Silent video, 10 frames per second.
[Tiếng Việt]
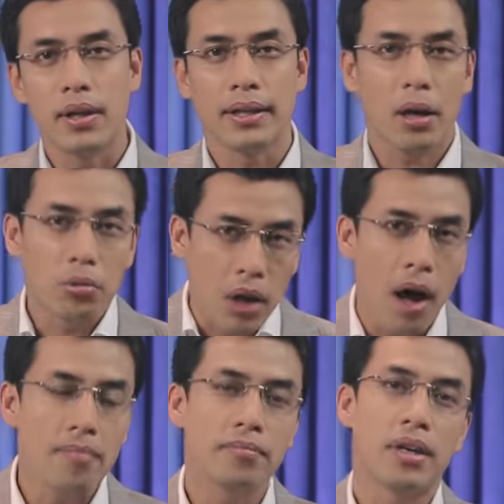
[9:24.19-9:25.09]
để thâu
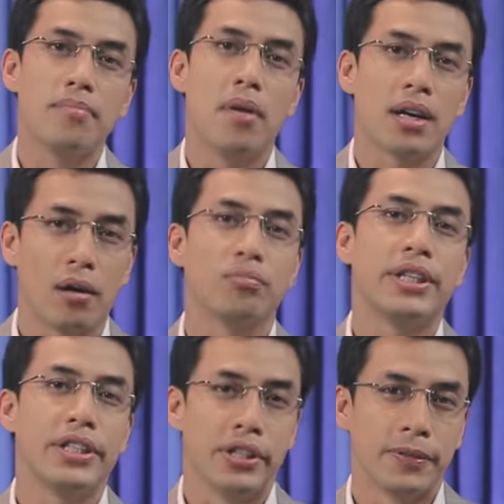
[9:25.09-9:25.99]
tóm, để mở rộng
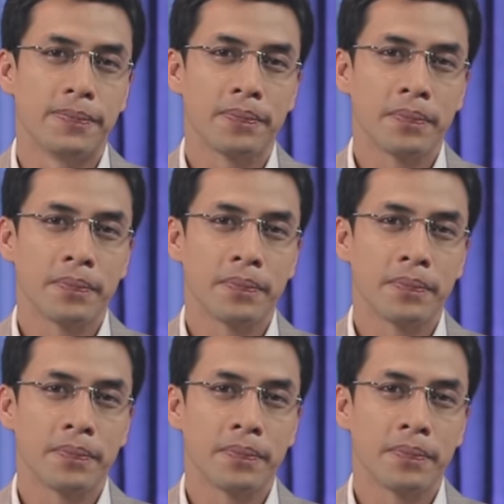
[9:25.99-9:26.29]
thị trường.